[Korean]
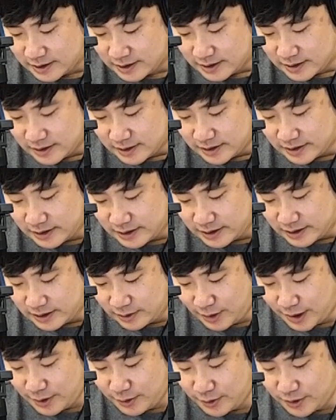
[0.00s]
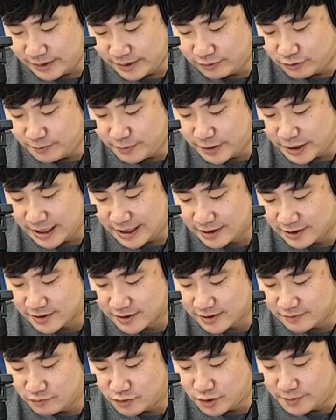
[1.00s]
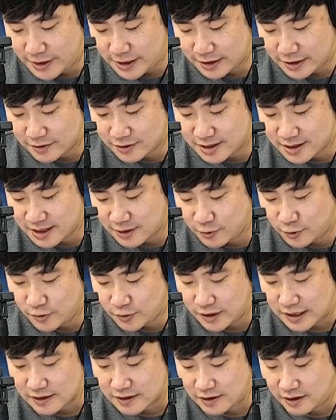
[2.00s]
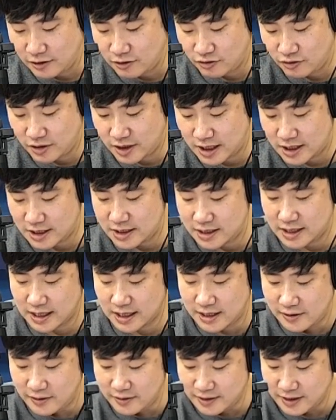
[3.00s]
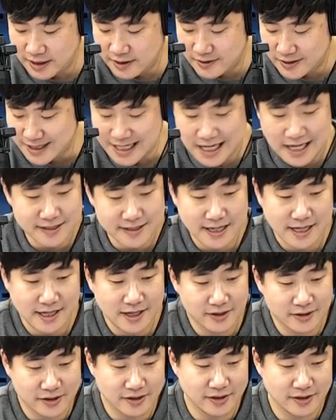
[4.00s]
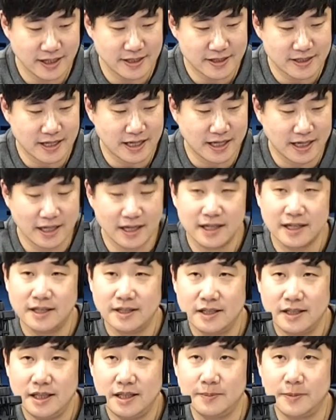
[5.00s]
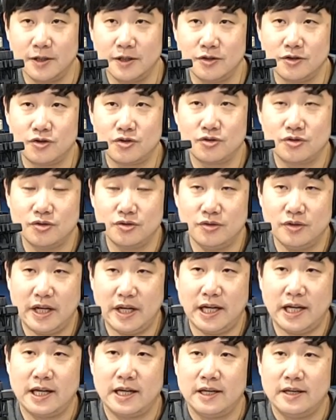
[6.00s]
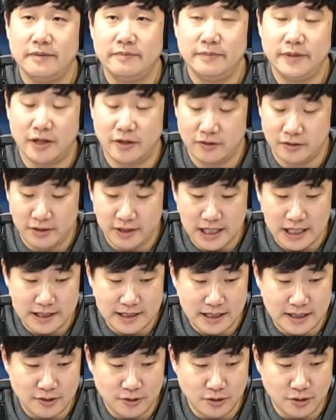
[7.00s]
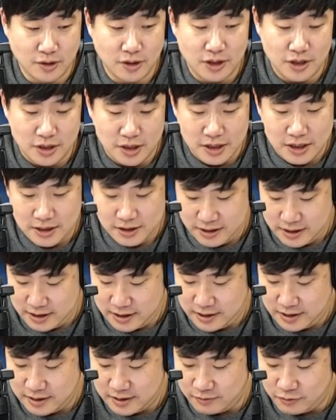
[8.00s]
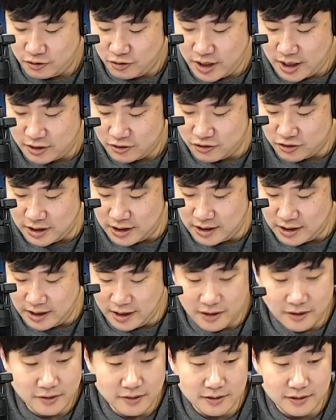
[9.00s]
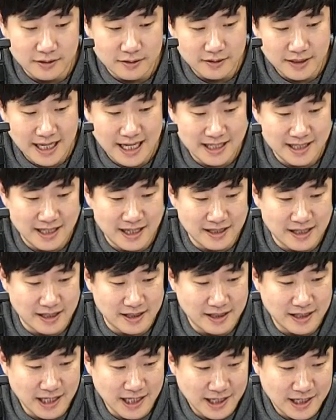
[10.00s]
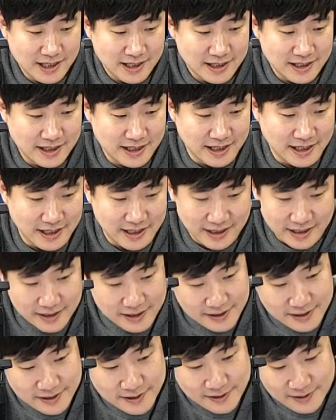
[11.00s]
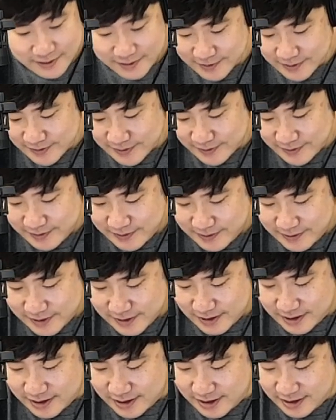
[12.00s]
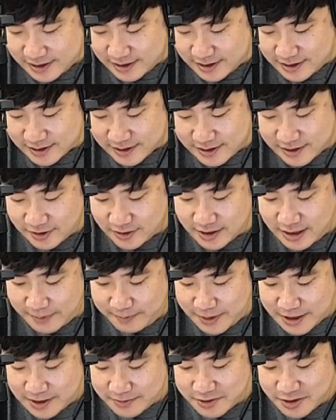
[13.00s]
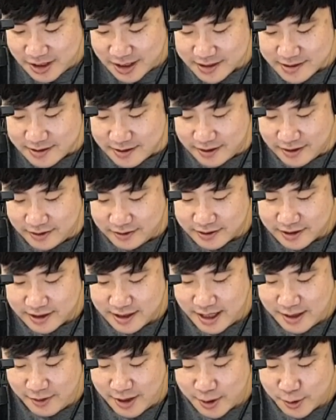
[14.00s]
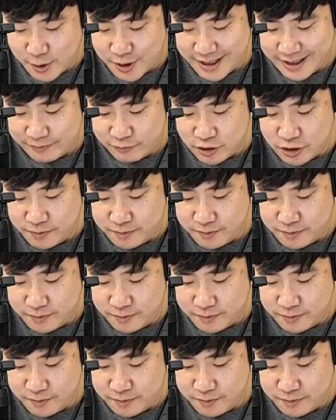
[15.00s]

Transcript: 어, 화요일에 불편한 것은 불편한 것이다 코너에서 윤태진 씨가 연기해서 잘 살렸던 대사 이번 주에 명대사로 지금 유행 중인데요. 아니다 됐다. 예. 자, 그걸 답하시면 되겠어요. 지난 화요일에 불,